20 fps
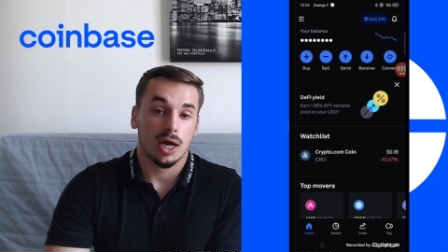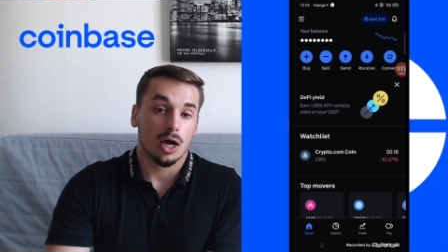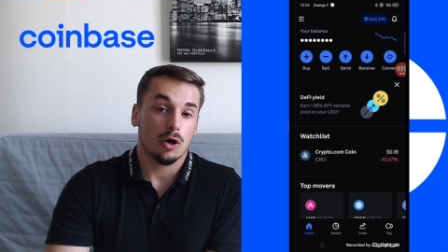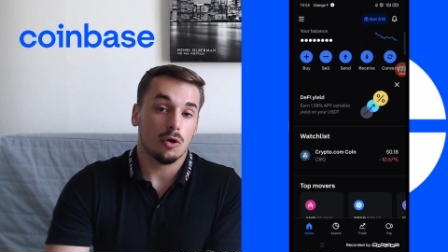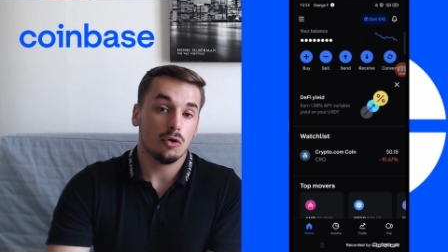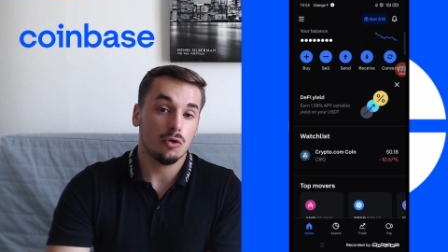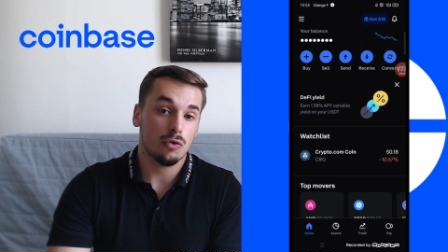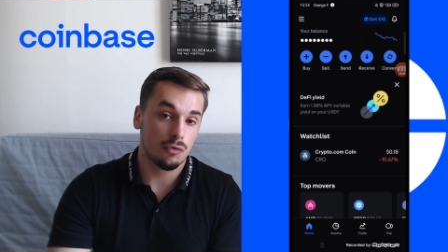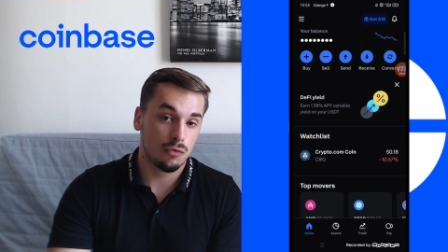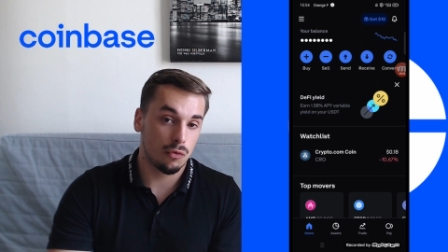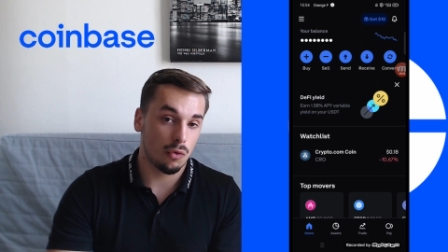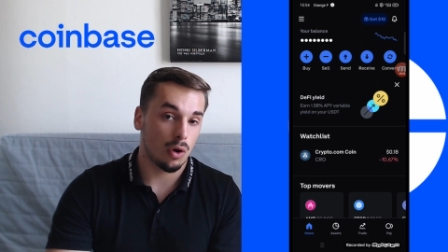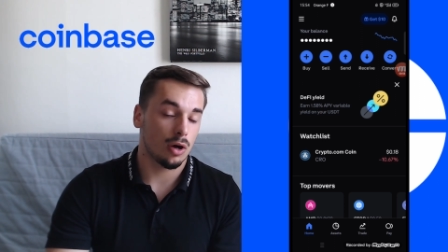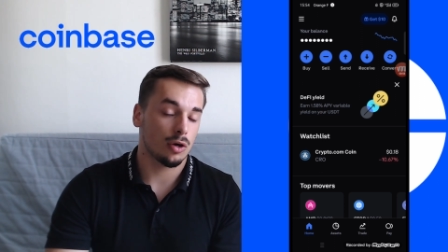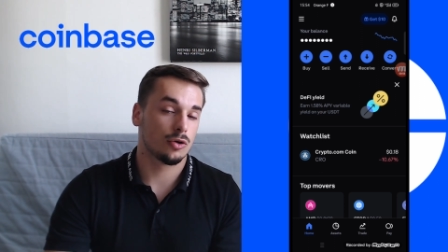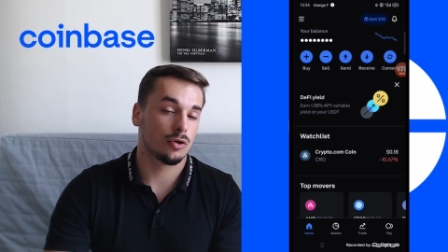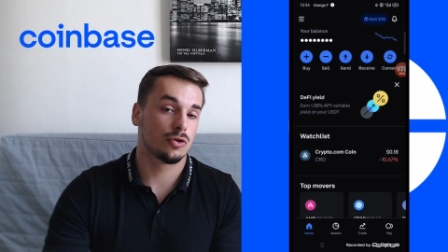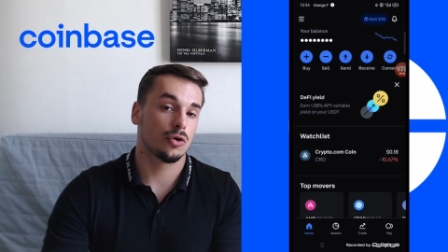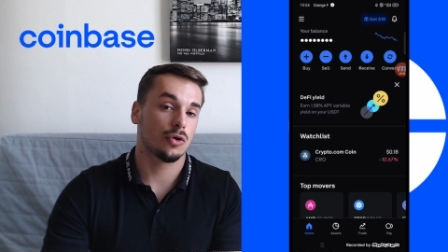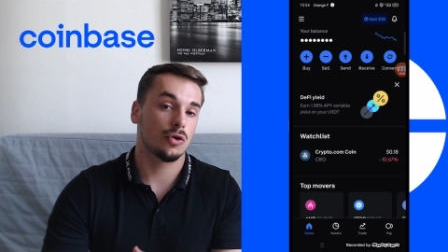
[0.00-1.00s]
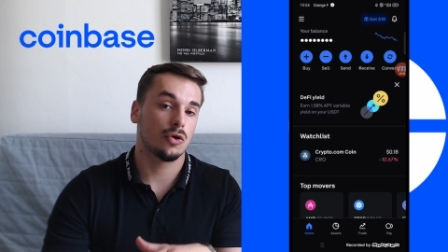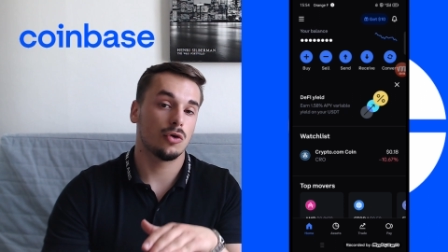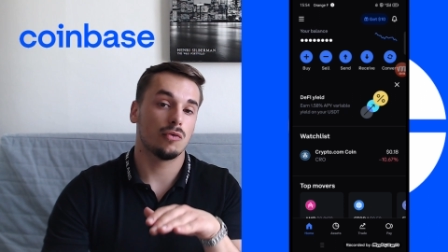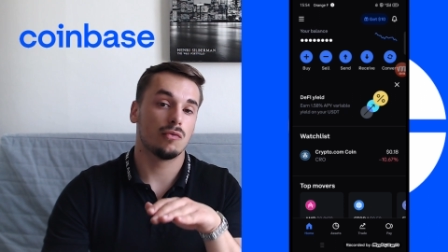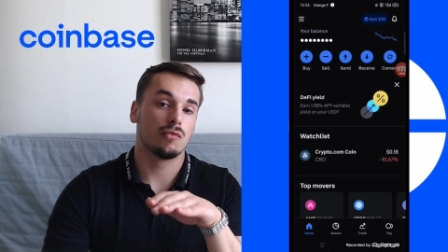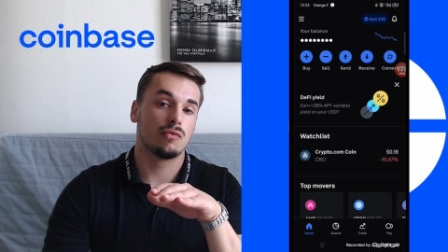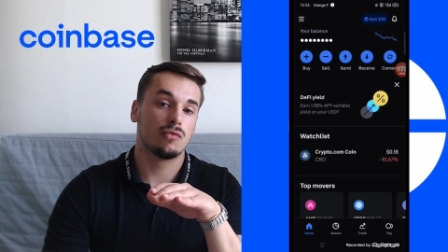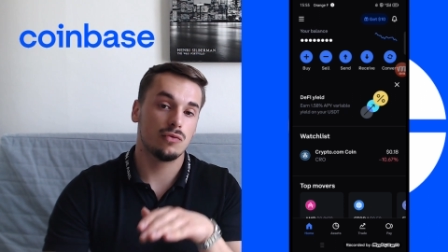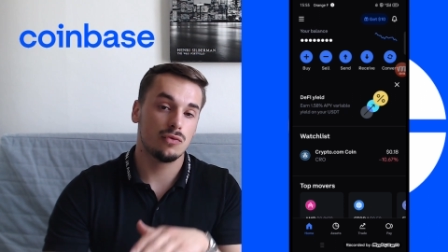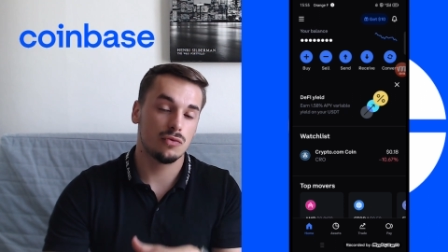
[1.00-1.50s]
Une fois que
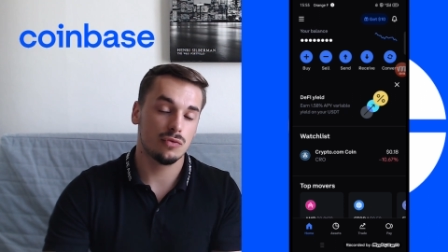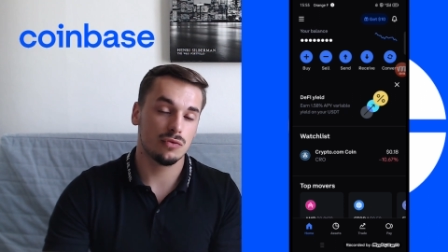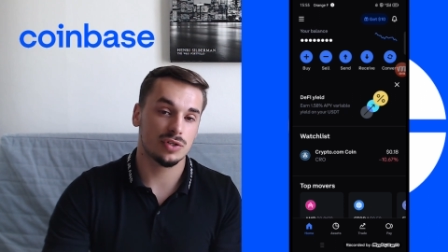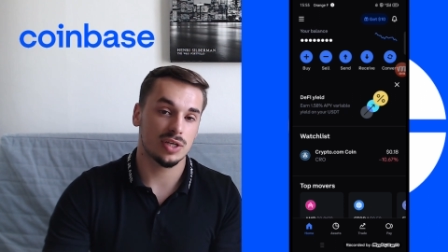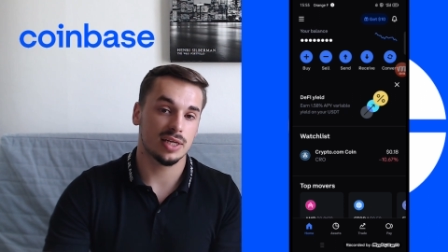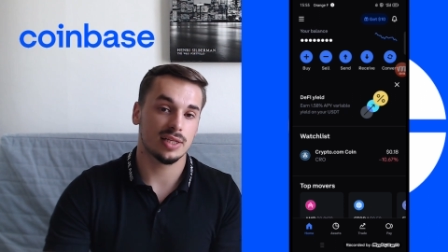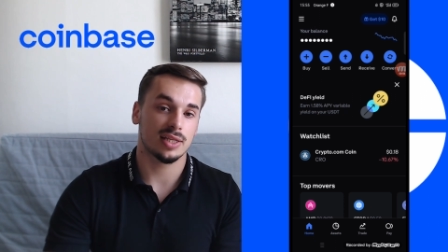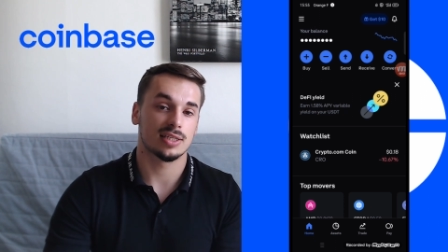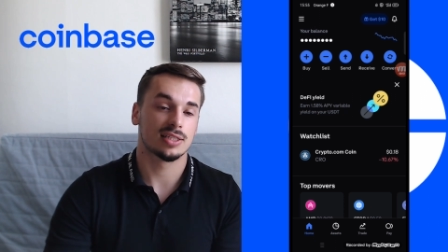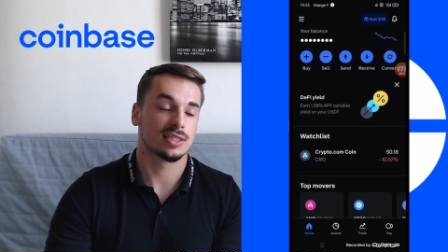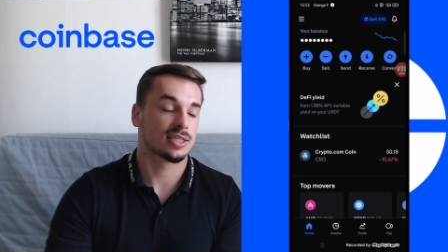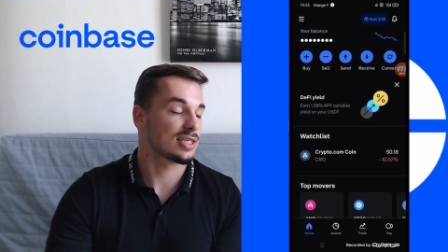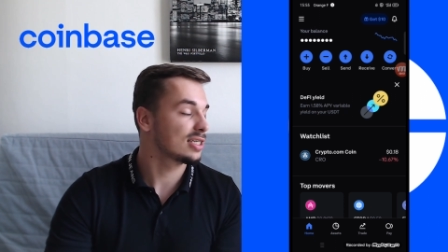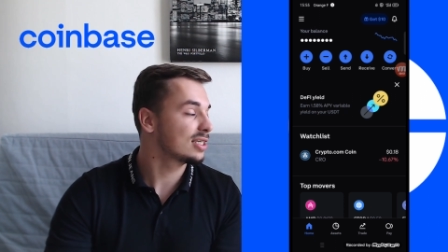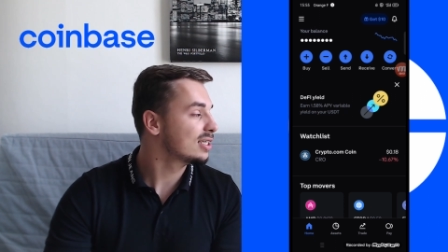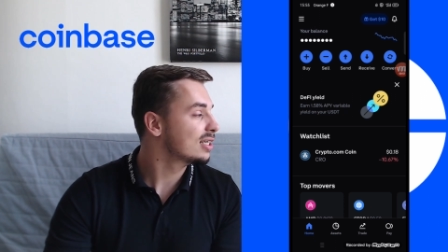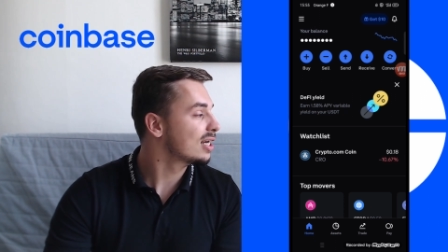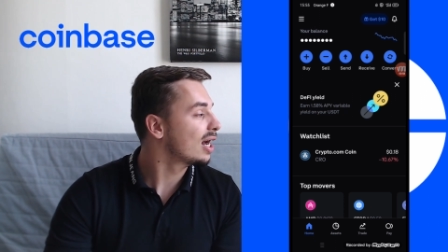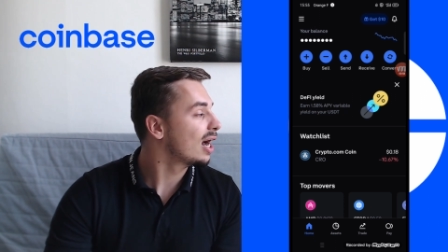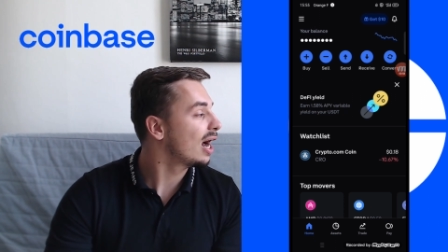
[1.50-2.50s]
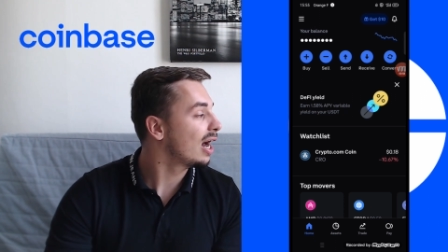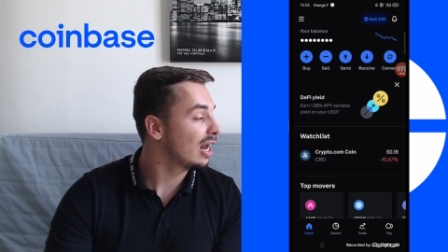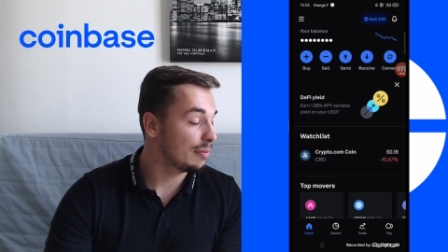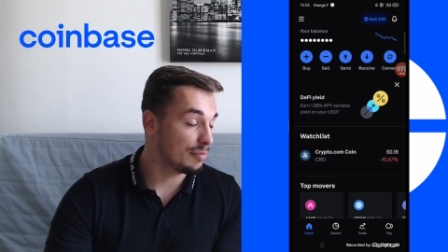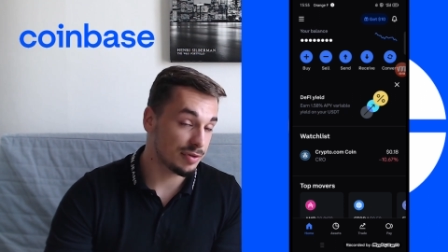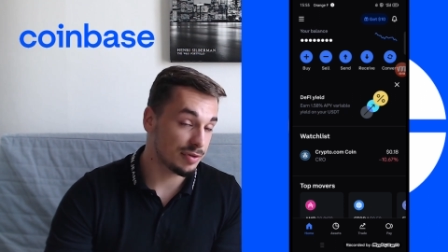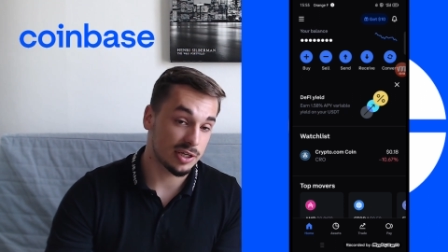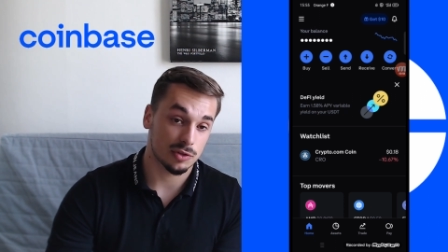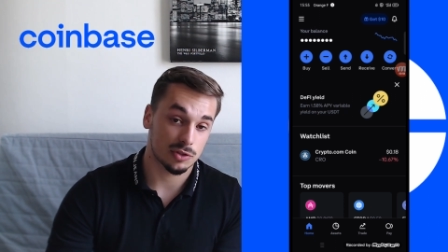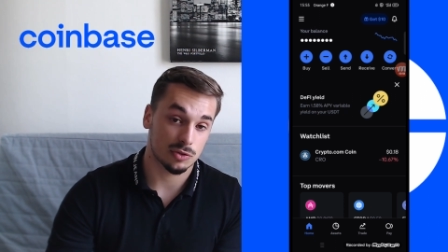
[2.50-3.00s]
vous êtes inscrit à
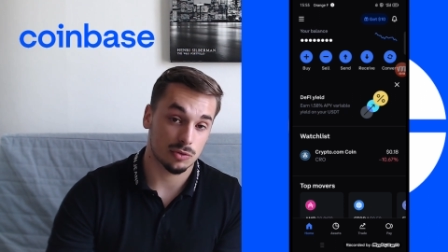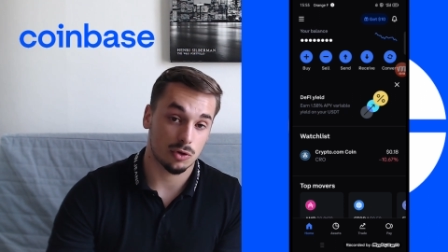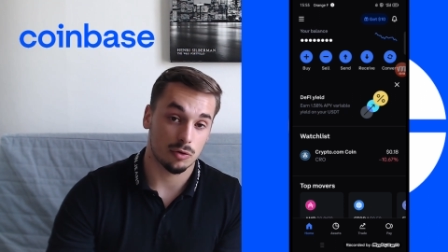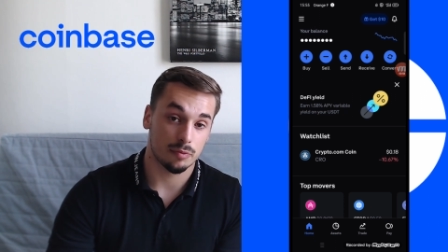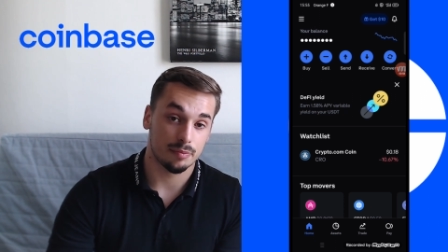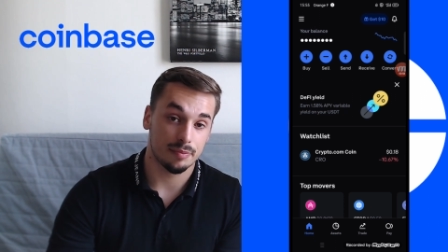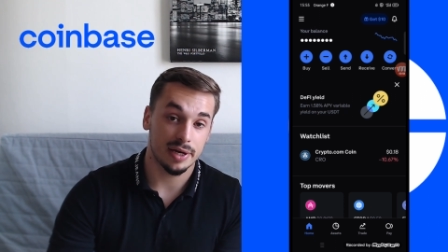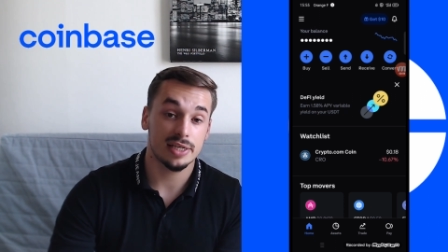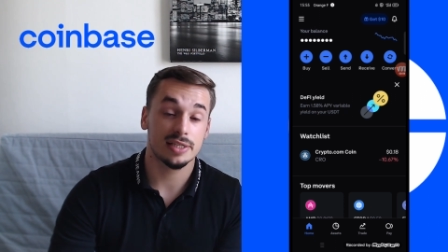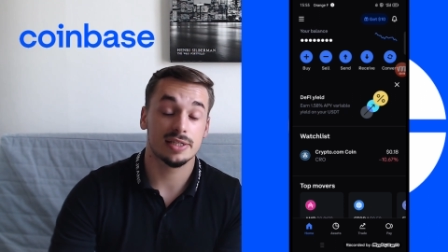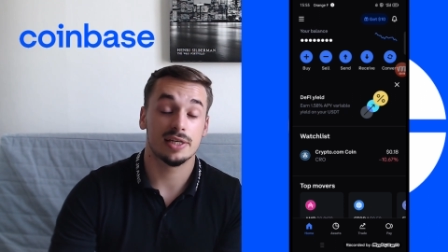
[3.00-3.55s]
l'application Coinbase,